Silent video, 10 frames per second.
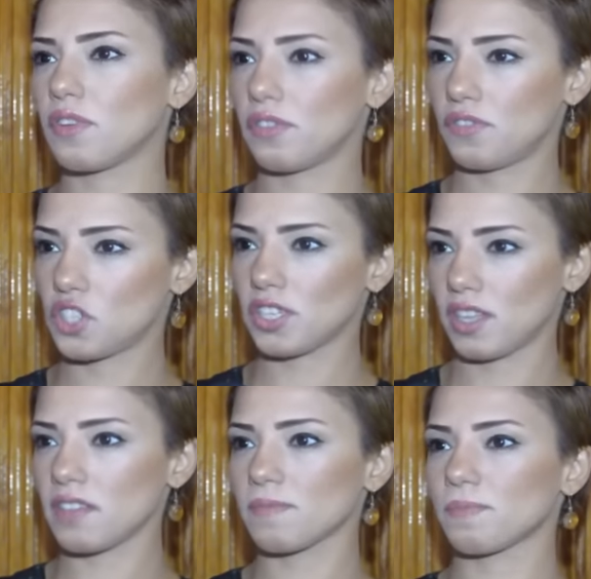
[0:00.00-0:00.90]
في, في
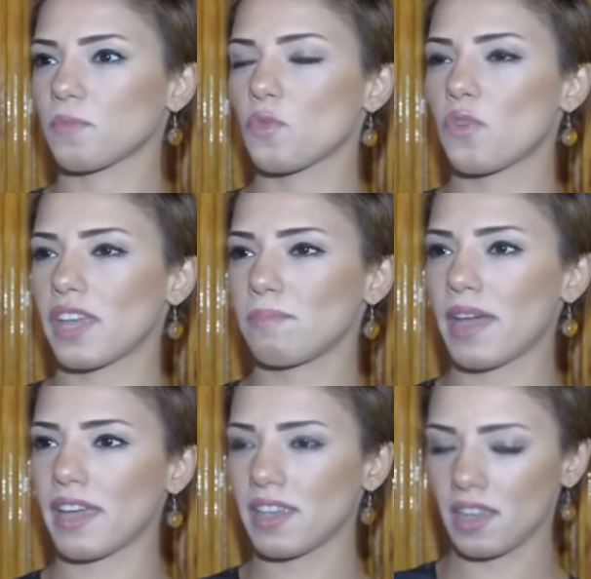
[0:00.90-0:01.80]
شتاء وكان
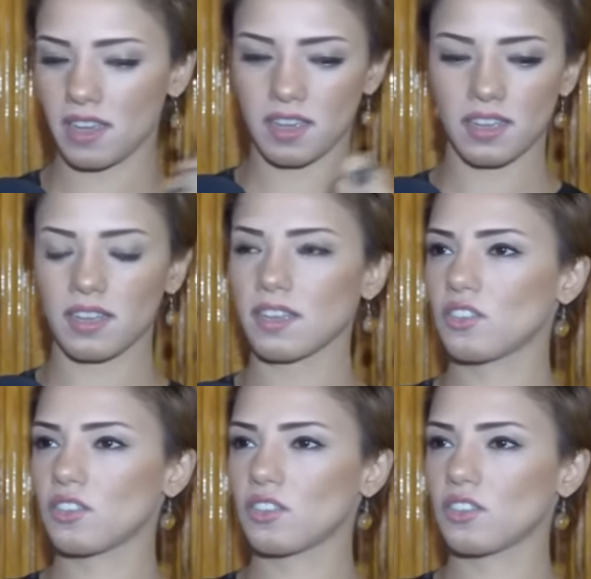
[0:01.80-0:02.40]
معايا